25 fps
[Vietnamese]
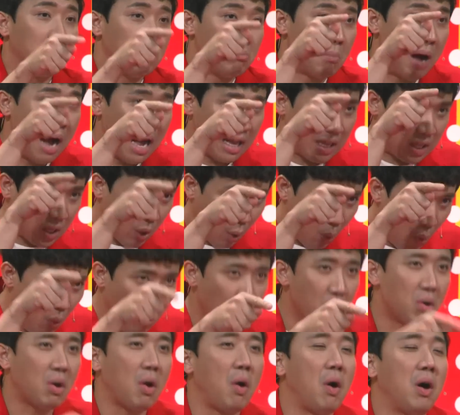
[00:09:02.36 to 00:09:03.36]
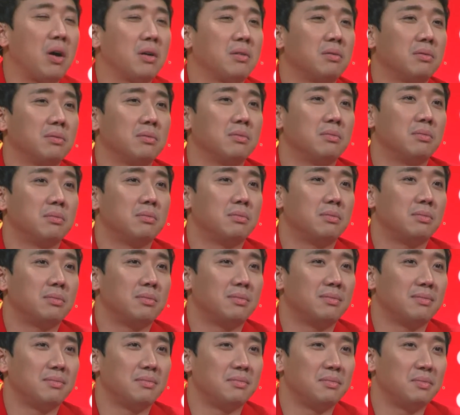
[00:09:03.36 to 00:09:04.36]
bà chủ của con
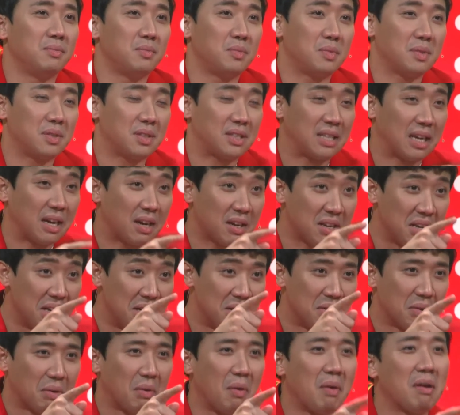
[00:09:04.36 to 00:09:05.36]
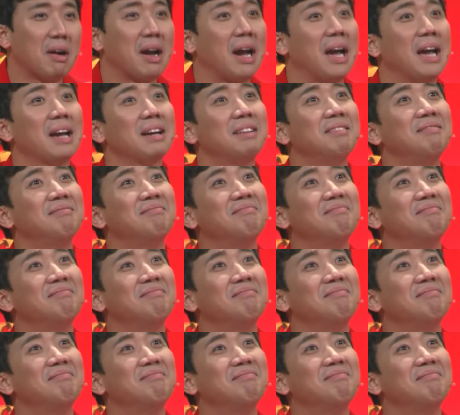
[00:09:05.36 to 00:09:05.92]
sẽ nhìn con khác.